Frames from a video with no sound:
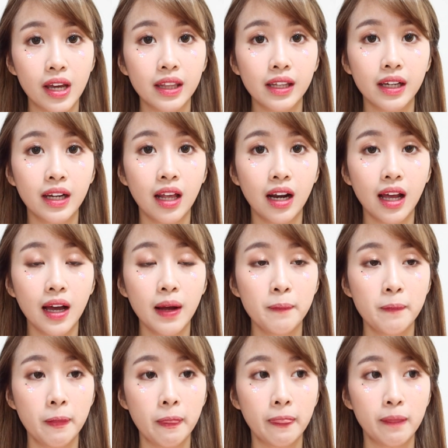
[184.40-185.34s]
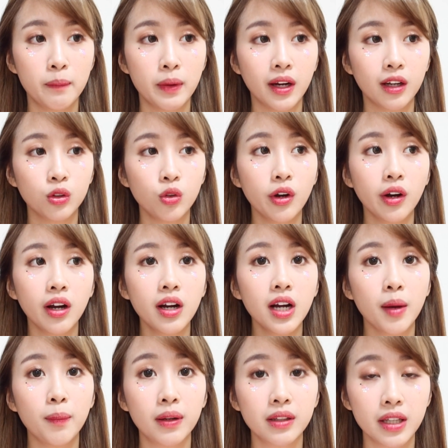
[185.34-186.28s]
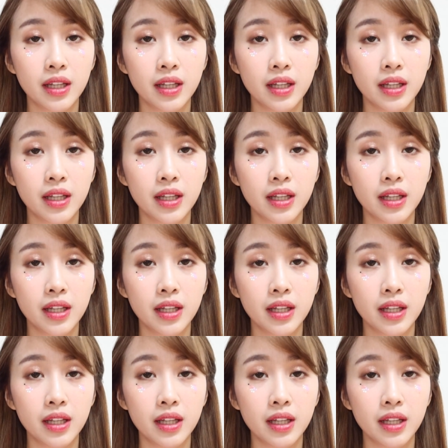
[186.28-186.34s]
lihat adalah mereka tuh orangnya nggak